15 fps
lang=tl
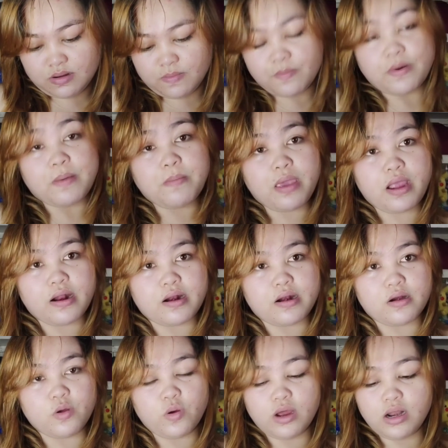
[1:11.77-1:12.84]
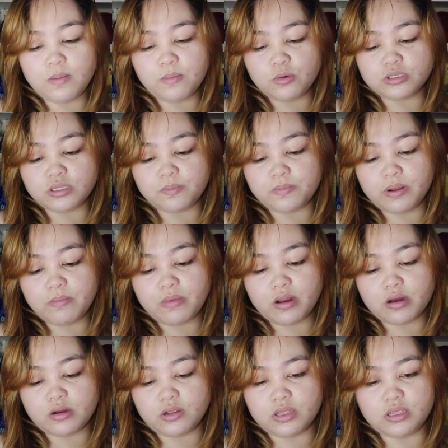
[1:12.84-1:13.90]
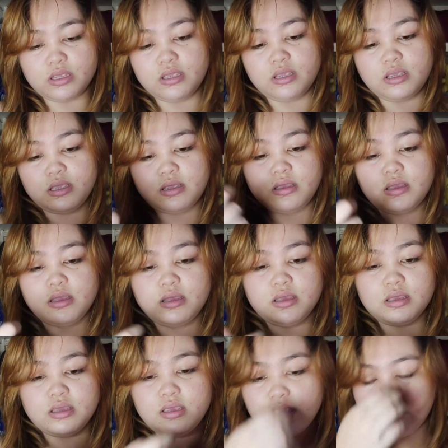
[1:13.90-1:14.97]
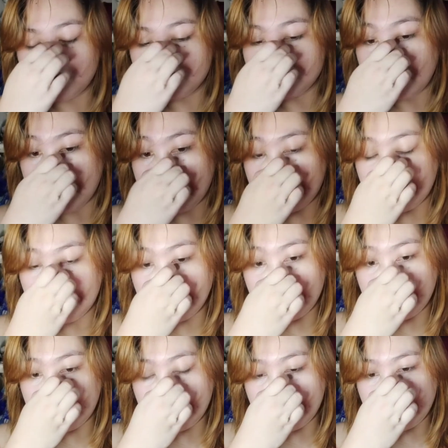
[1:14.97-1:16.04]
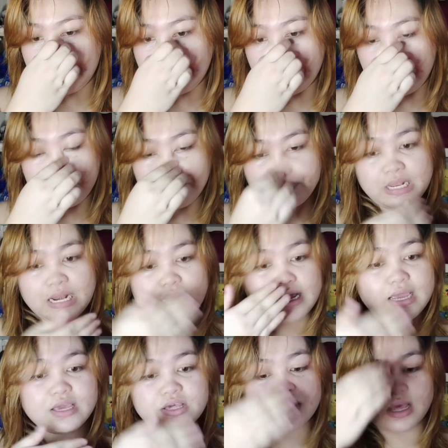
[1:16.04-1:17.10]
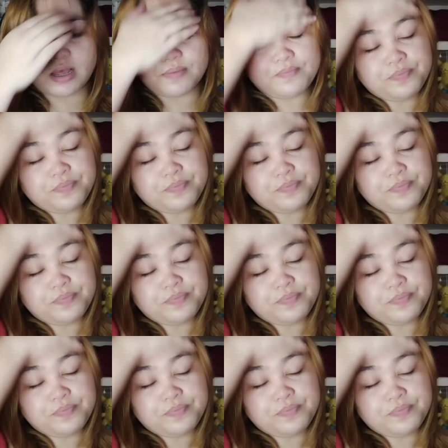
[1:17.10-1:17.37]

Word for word: Premiere. Yung alam ko sa Premiere, i, i ano siya, i dalagay siya